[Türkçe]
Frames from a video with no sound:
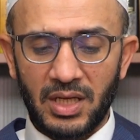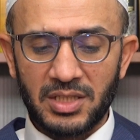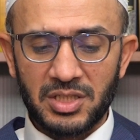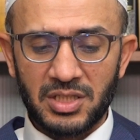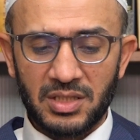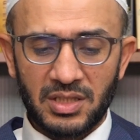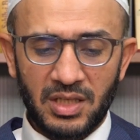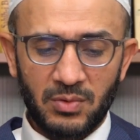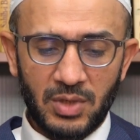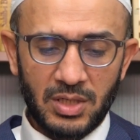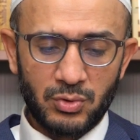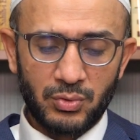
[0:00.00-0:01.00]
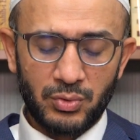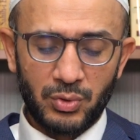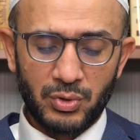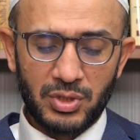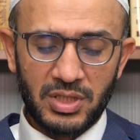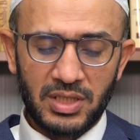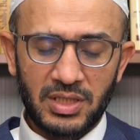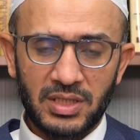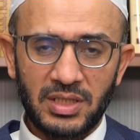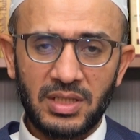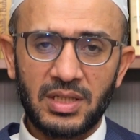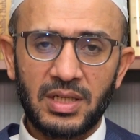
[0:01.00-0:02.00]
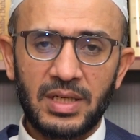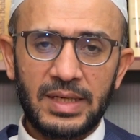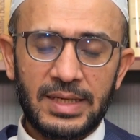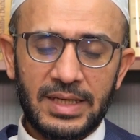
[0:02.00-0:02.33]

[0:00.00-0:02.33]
Allah için tevazu göstereni,